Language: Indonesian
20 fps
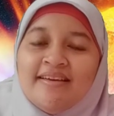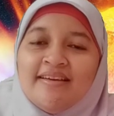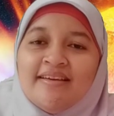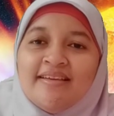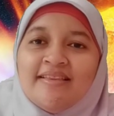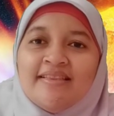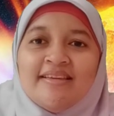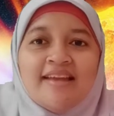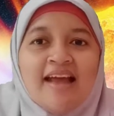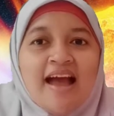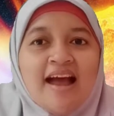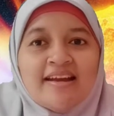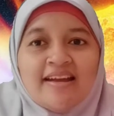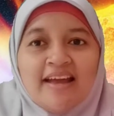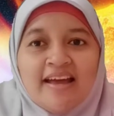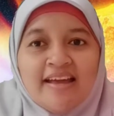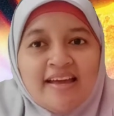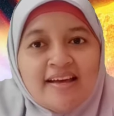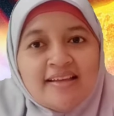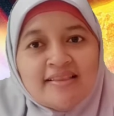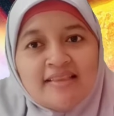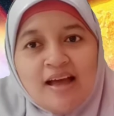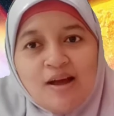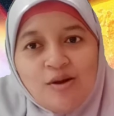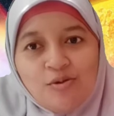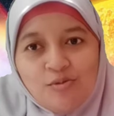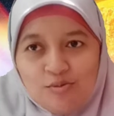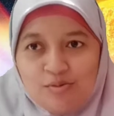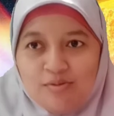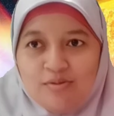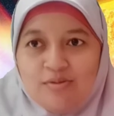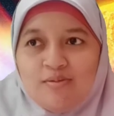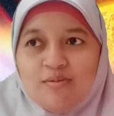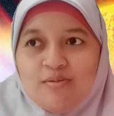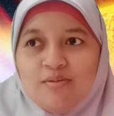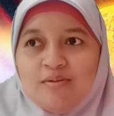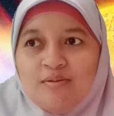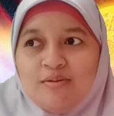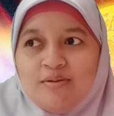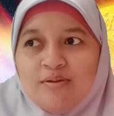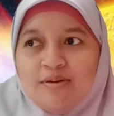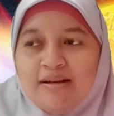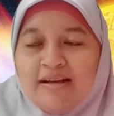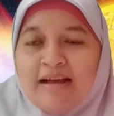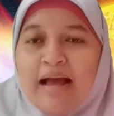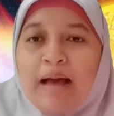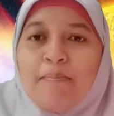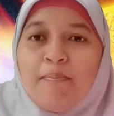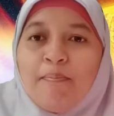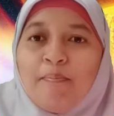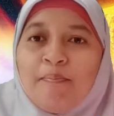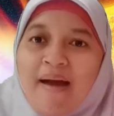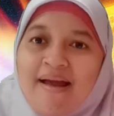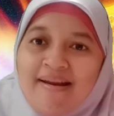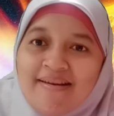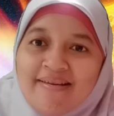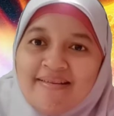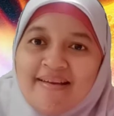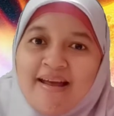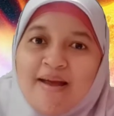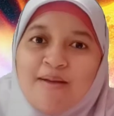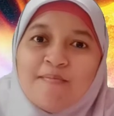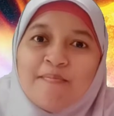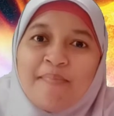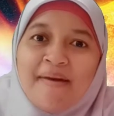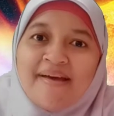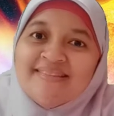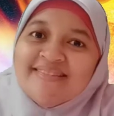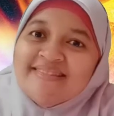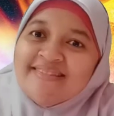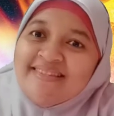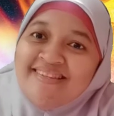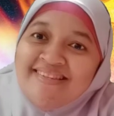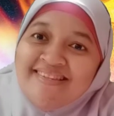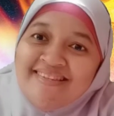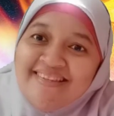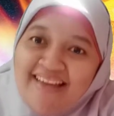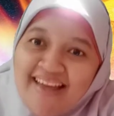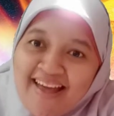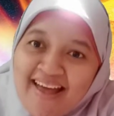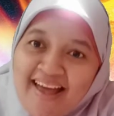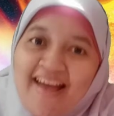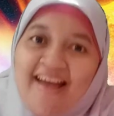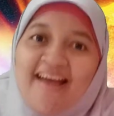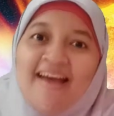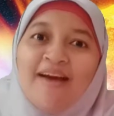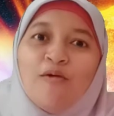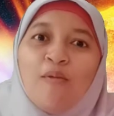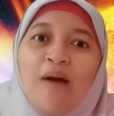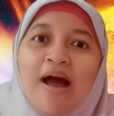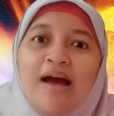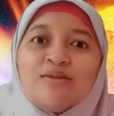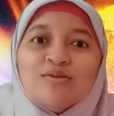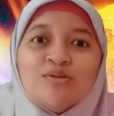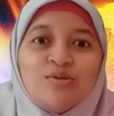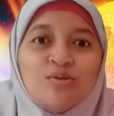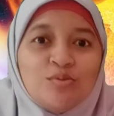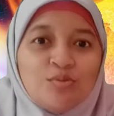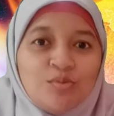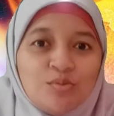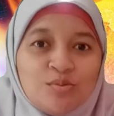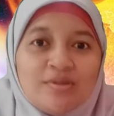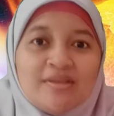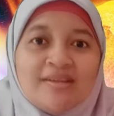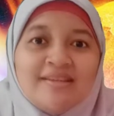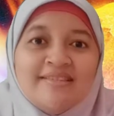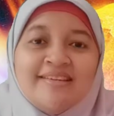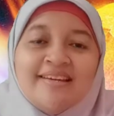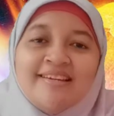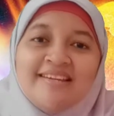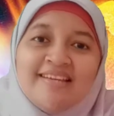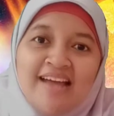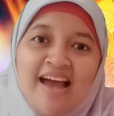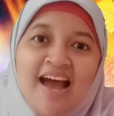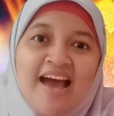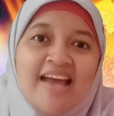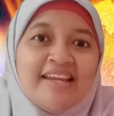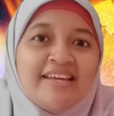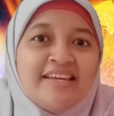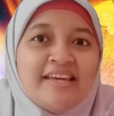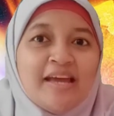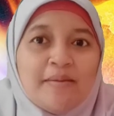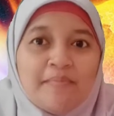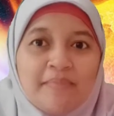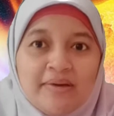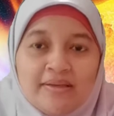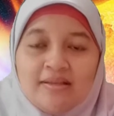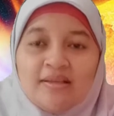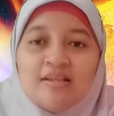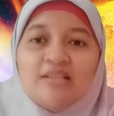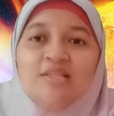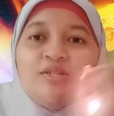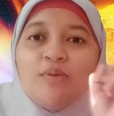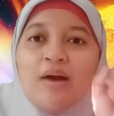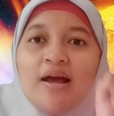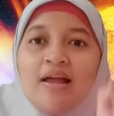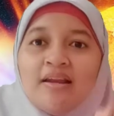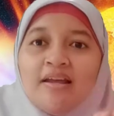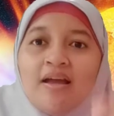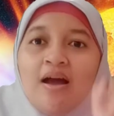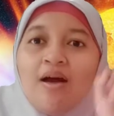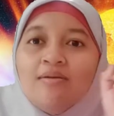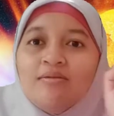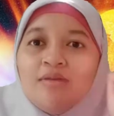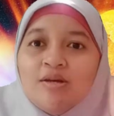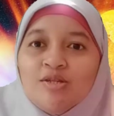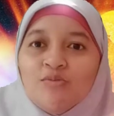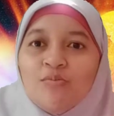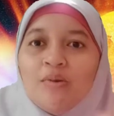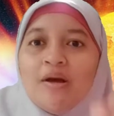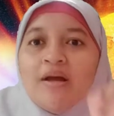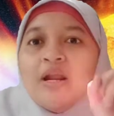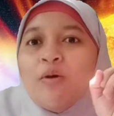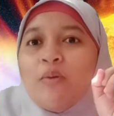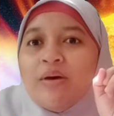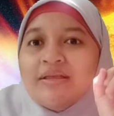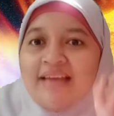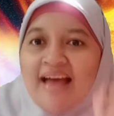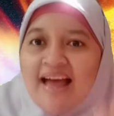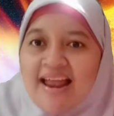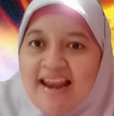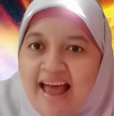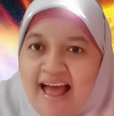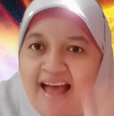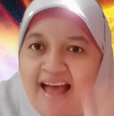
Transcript: tidak ada yang tahu kapan dan pastinya waktu terjadinya hari kiamat kecuali Allah Subhanahu wa taala.